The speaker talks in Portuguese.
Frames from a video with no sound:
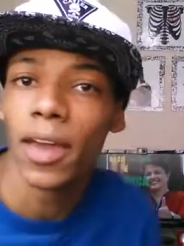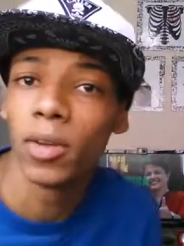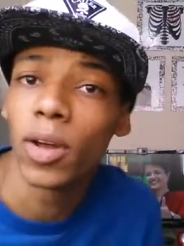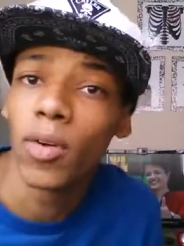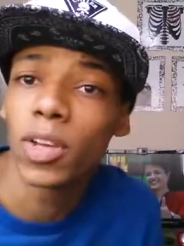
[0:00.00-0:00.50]

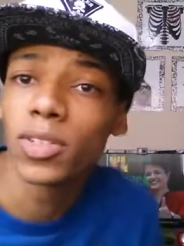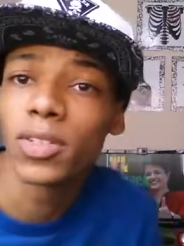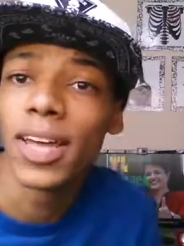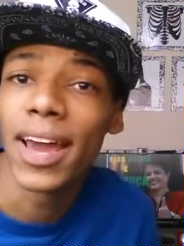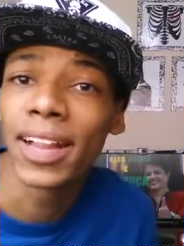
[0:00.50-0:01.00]
Eu não gosto
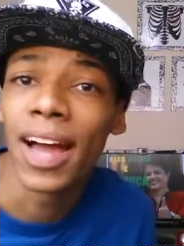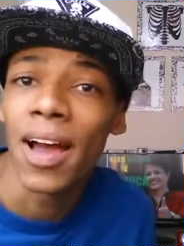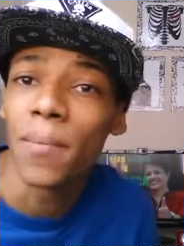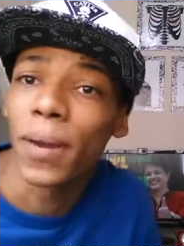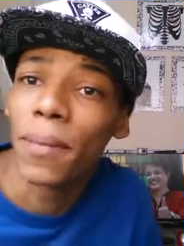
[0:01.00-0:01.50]
dela,
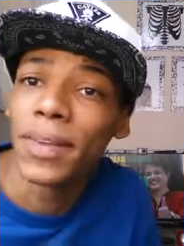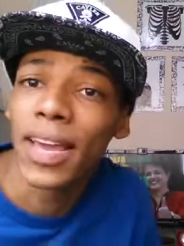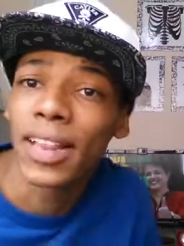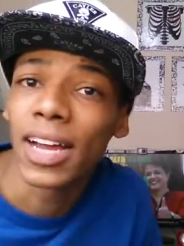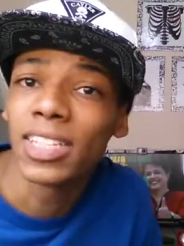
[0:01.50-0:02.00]
pra mim
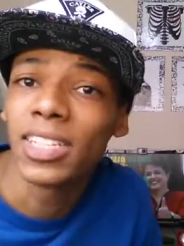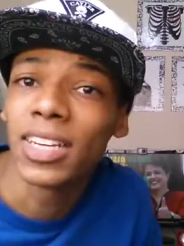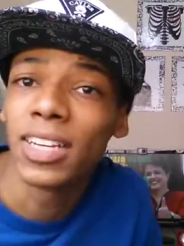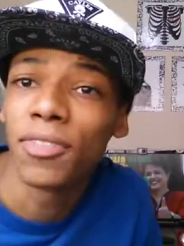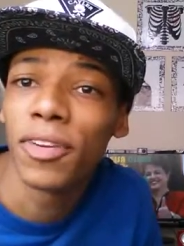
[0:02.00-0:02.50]
ela
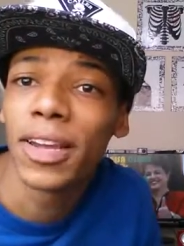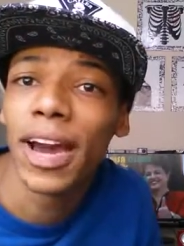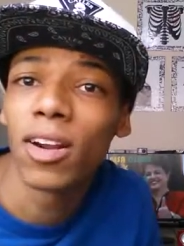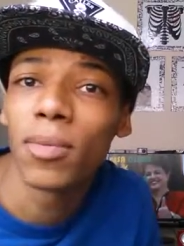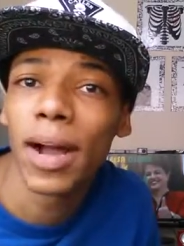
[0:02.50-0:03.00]
tinha que
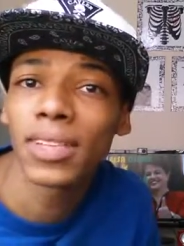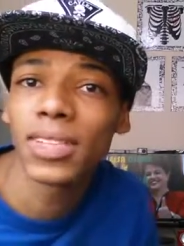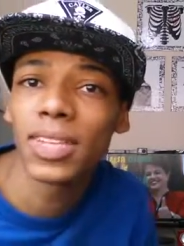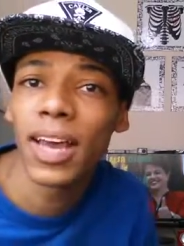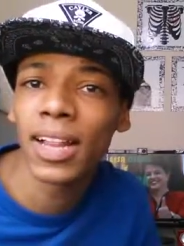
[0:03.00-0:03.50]
ficar numa
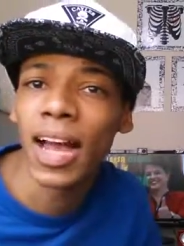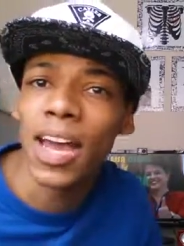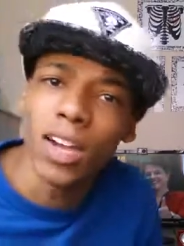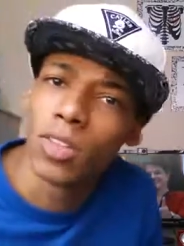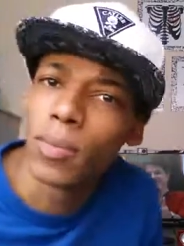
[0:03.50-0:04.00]
cela,
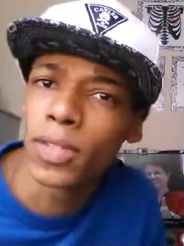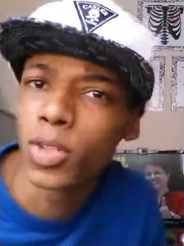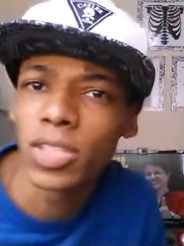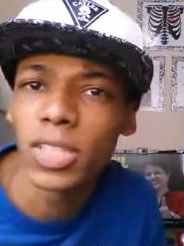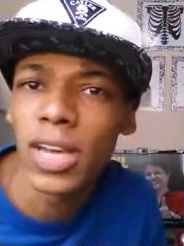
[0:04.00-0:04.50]
numa
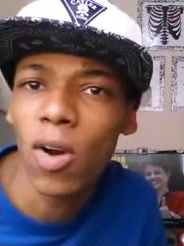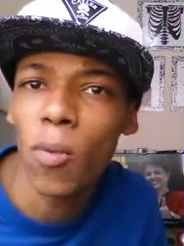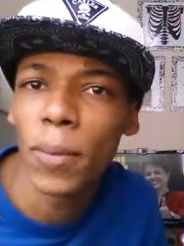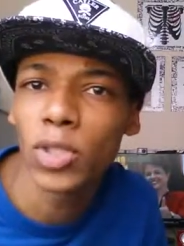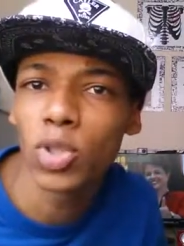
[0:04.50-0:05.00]
social
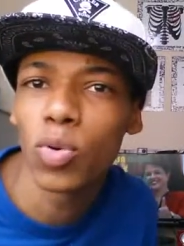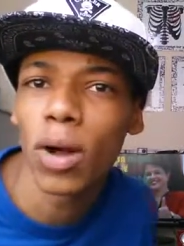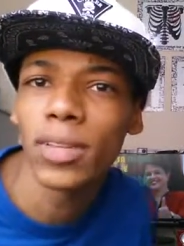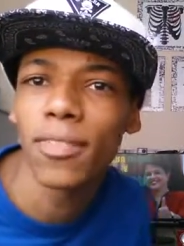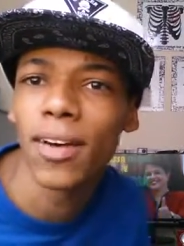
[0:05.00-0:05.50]
com o
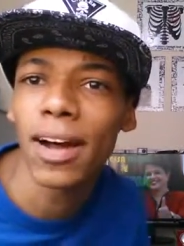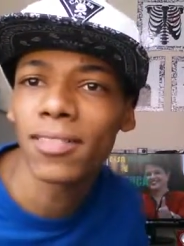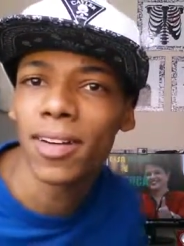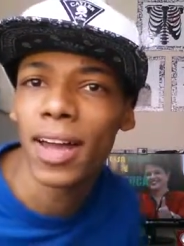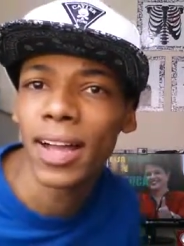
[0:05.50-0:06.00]
pessoal da
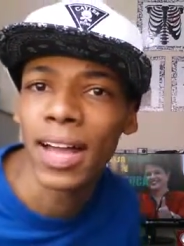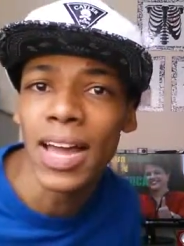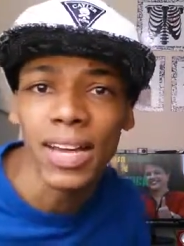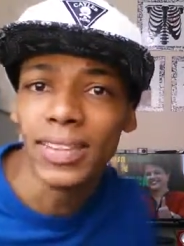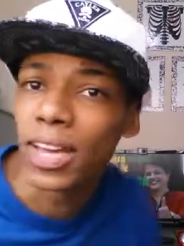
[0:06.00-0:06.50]
favela.
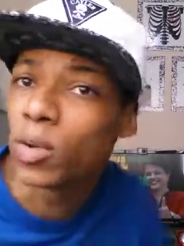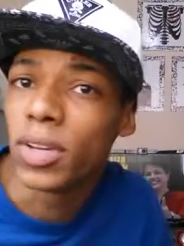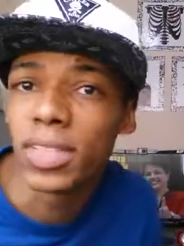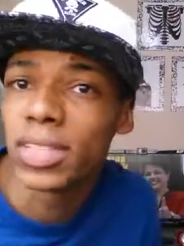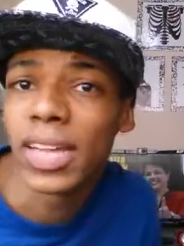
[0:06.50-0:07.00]
Nem
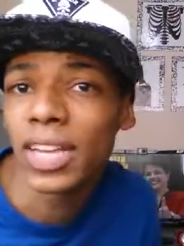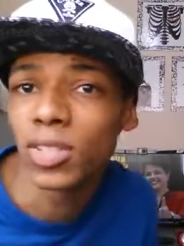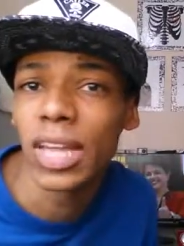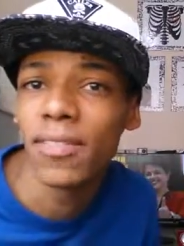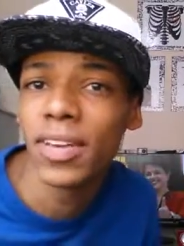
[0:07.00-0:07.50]
Luiz
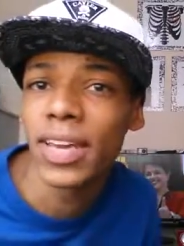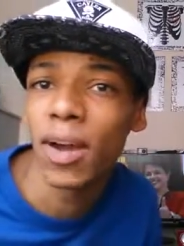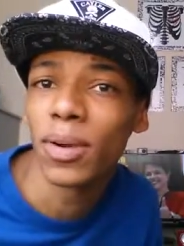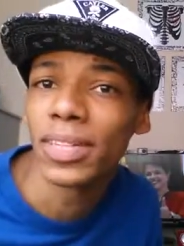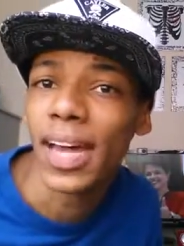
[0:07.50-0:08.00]
Inácio deve que
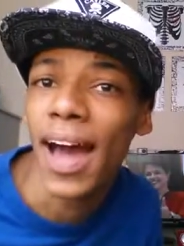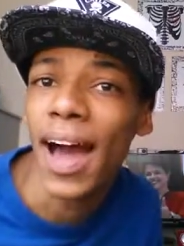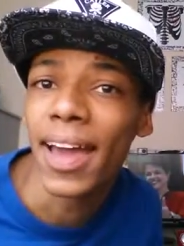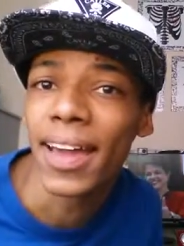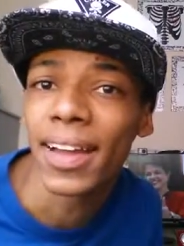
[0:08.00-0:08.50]

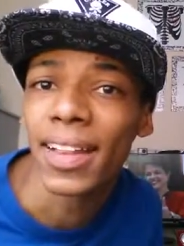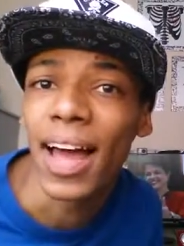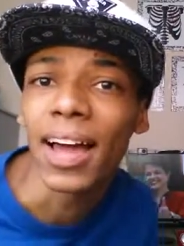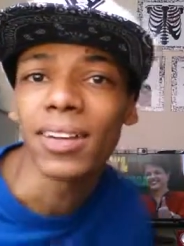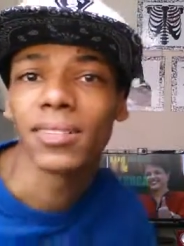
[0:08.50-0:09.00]
aguentar
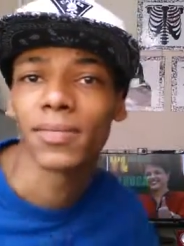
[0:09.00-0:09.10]
ela.